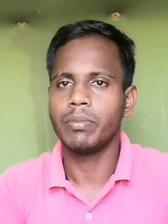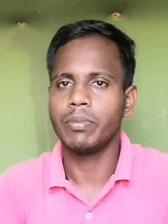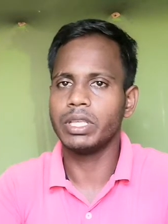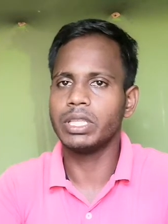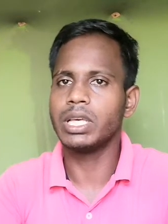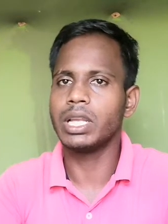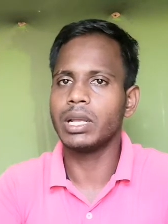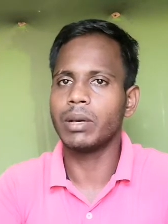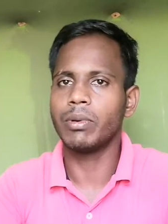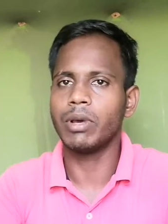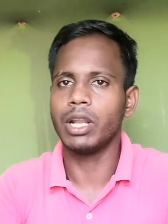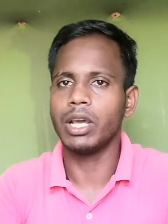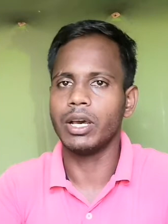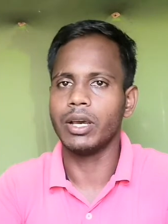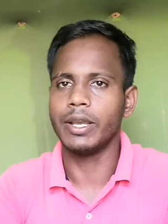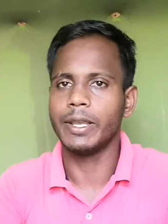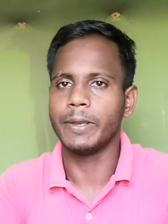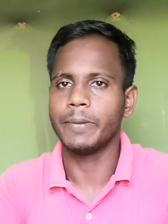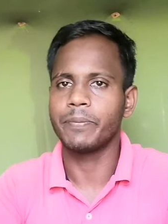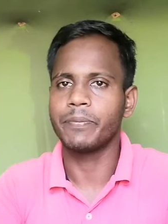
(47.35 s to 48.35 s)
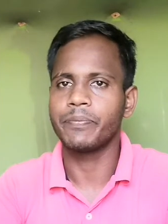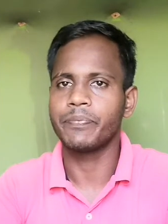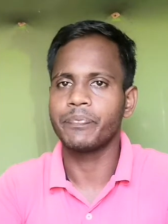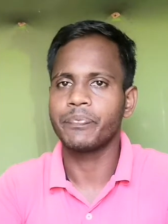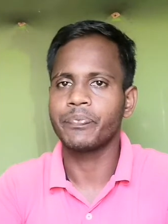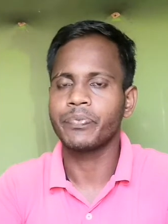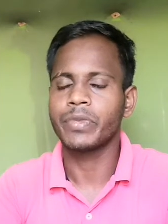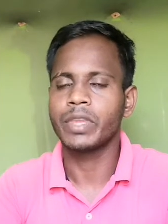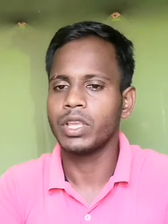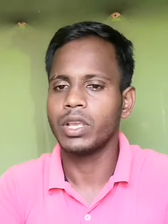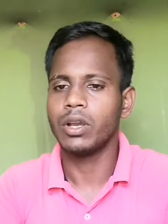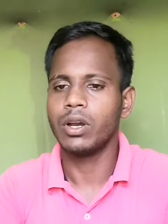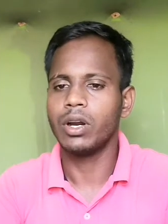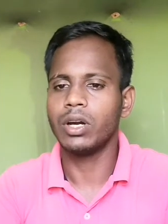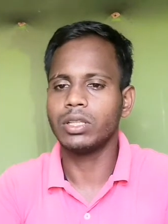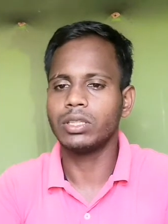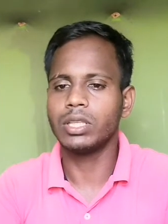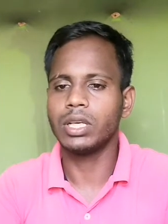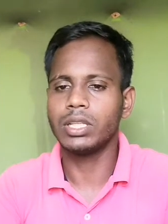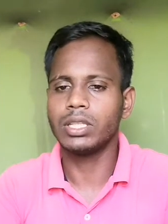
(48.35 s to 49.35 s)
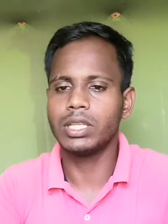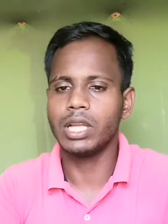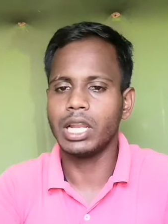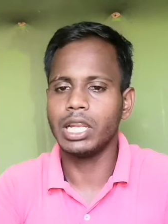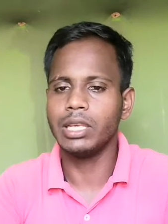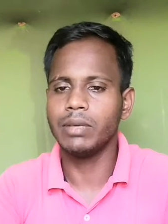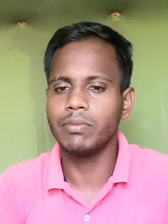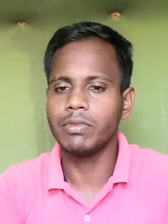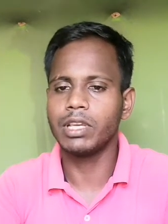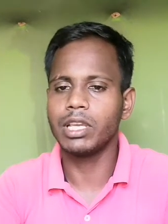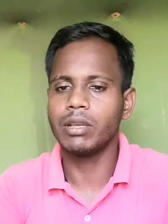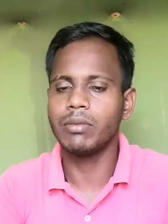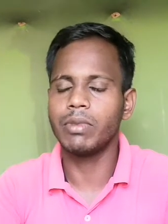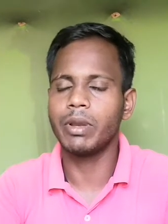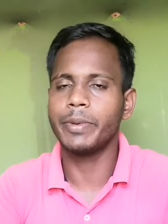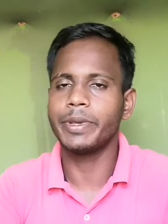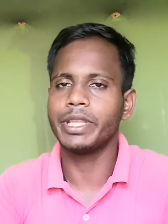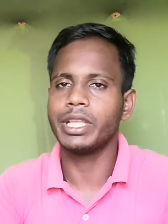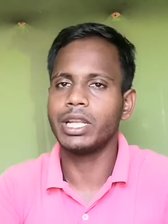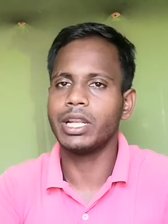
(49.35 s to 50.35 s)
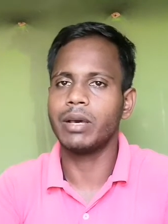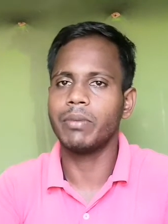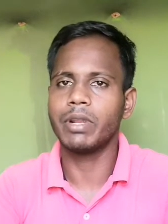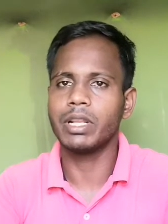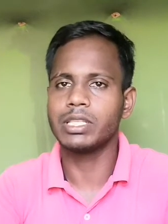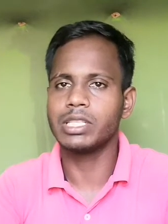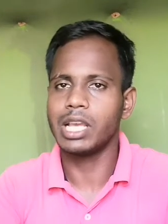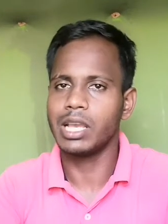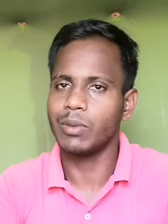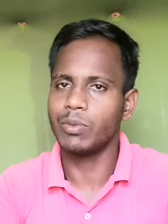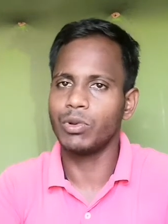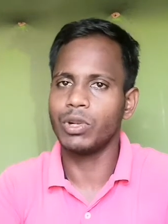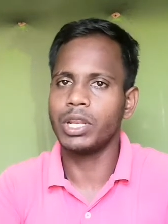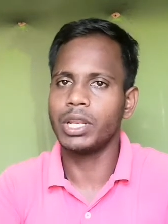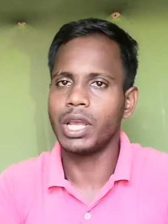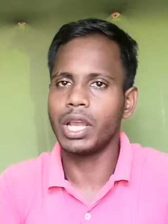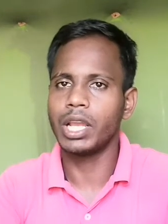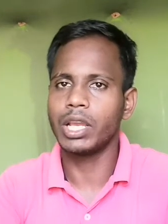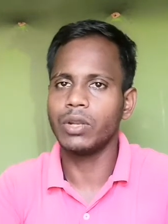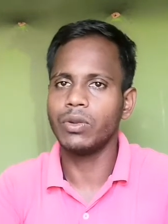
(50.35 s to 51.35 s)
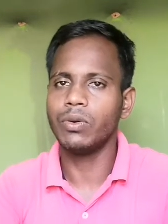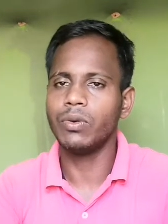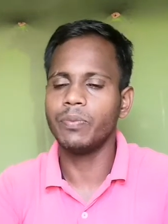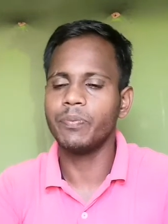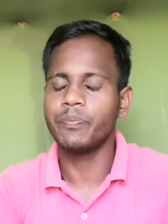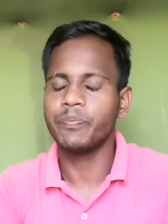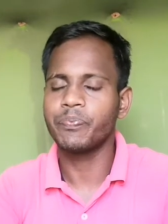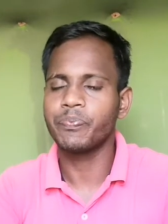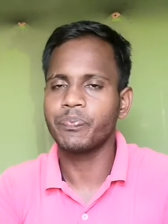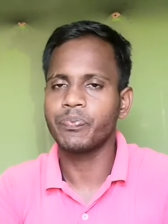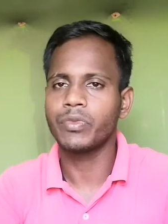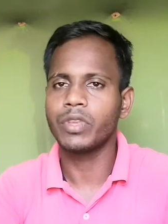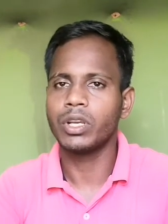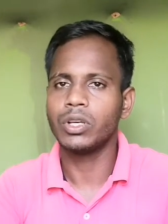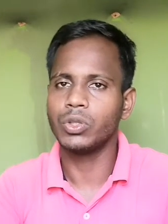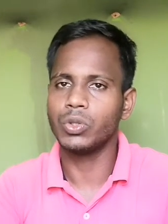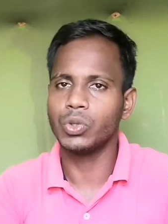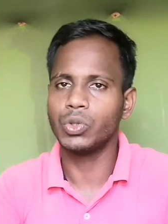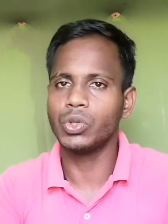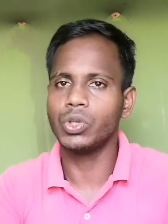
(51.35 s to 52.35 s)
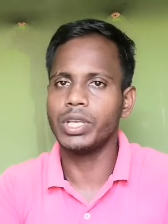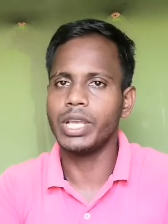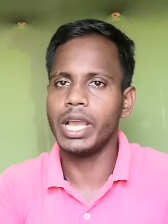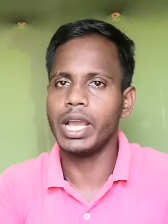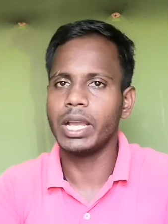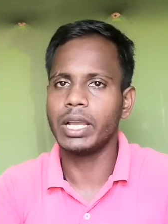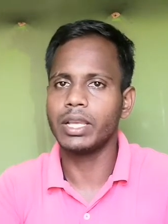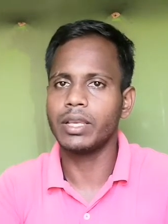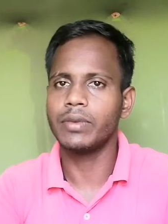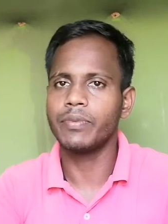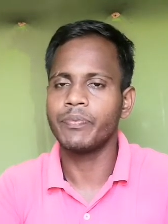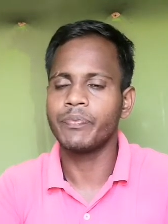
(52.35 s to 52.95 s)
বেদানা বলা হয় অর্থাৎ ডালিম কিংবা বেদানা আমরা যাই বলি না কেন দুটোই এক